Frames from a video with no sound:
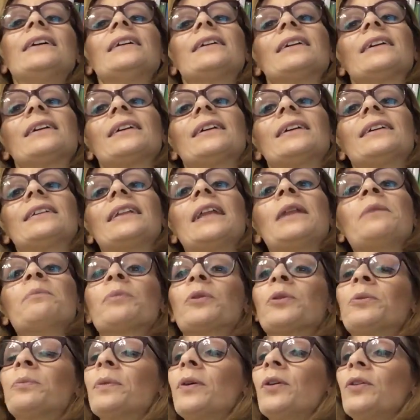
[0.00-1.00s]
eh, nel
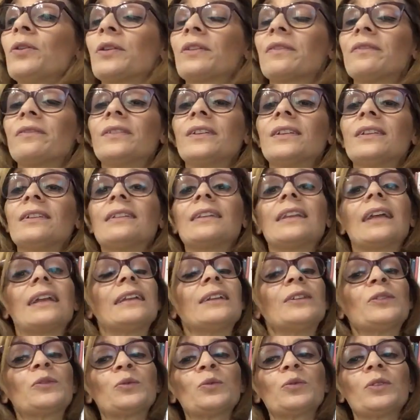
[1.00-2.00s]
proporvi la
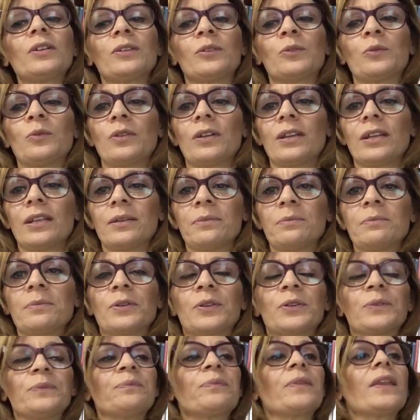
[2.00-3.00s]
lettura di un
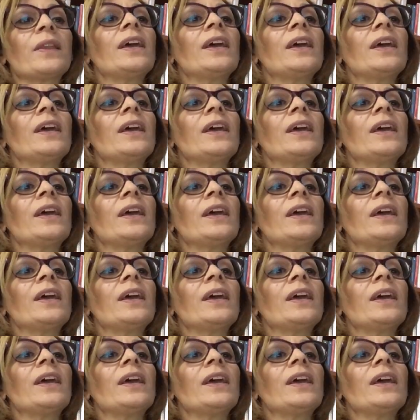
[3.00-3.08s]
libro.